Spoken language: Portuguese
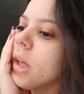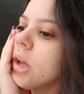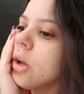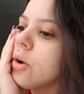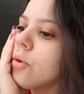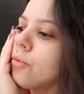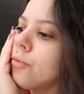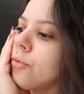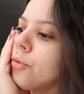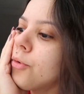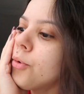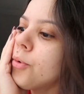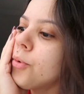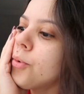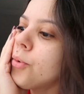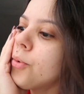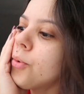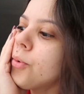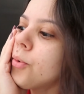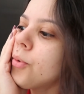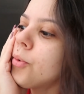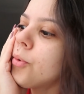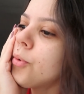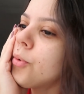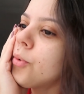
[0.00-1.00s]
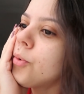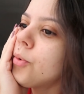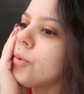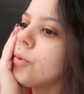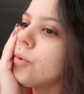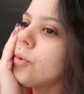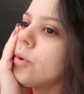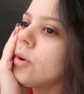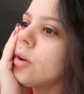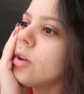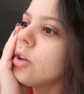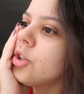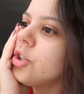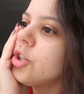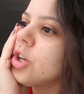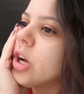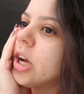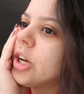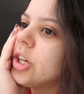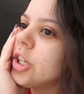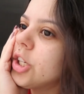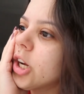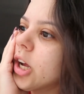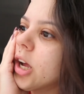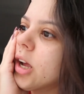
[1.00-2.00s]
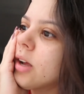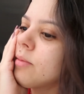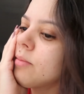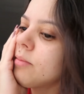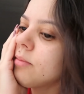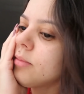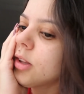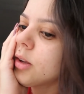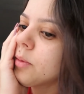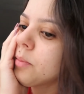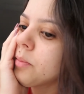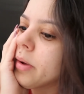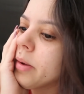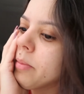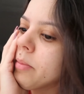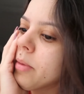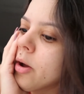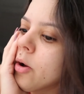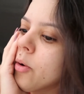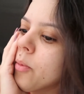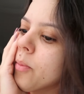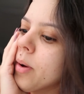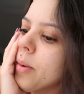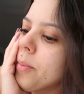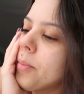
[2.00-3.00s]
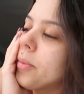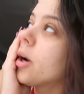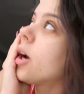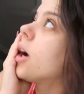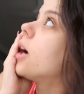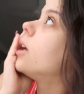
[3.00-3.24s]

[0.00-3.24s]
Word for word: eu vou já já também me arrumar pra